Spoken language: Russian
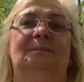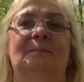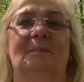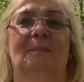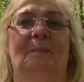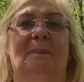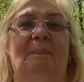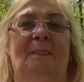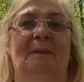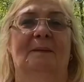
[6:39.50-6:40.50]
Тебе
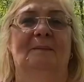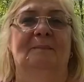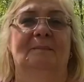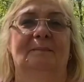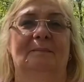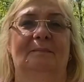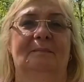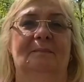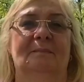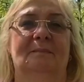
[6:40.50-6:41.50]
нравятся американские
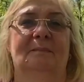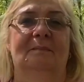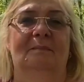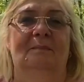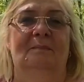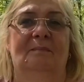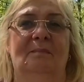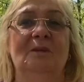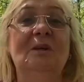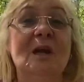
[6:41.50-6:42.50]
горки?
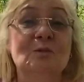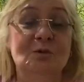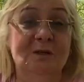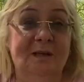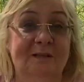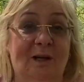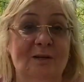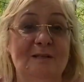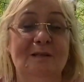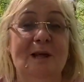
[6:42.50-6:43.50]
Ни разу не
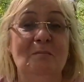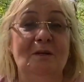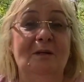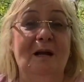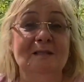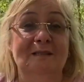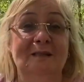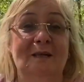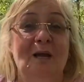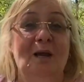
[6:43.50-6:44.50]
каталась, ни на американских. Может,
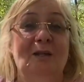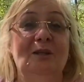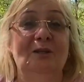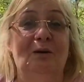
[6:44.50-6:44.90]
нравится. на,